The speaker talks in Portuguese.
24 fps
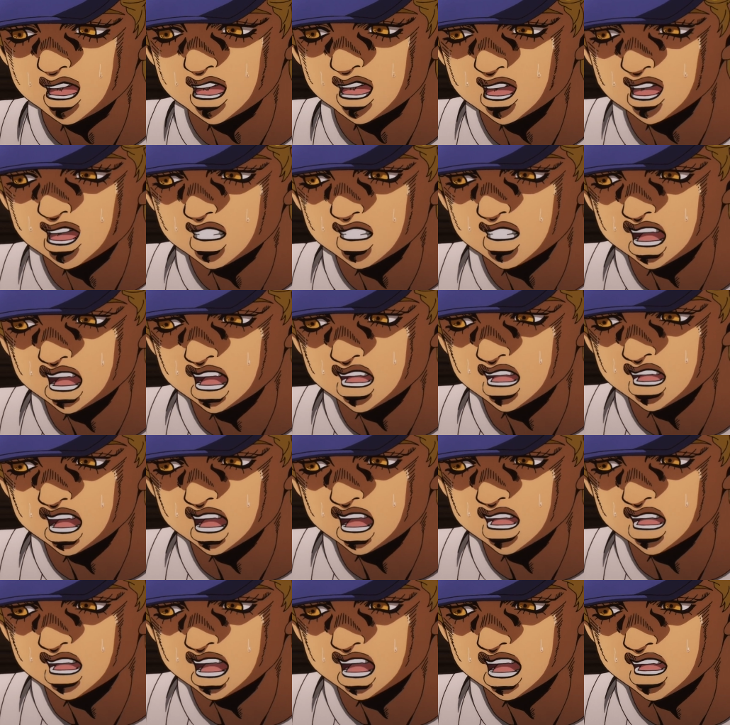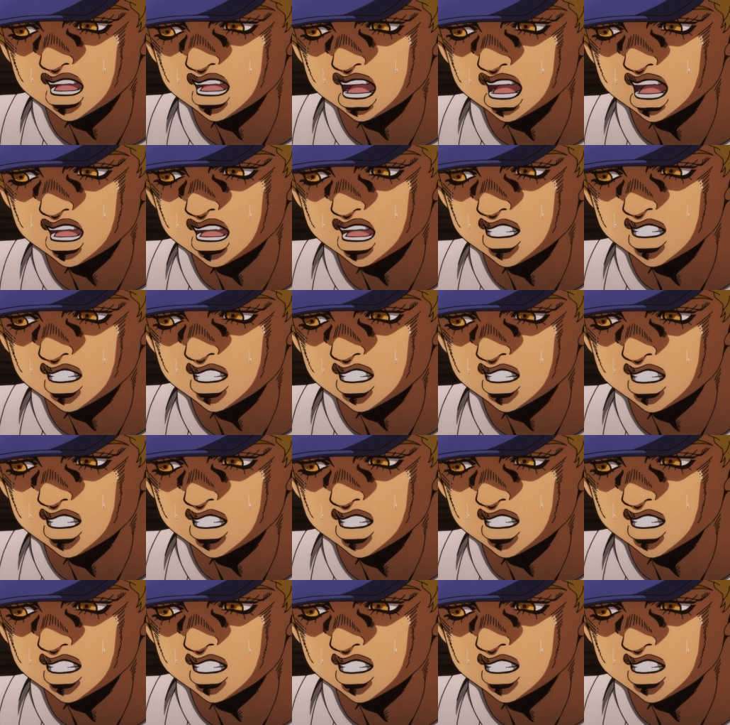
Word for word: dois anos, dois anos de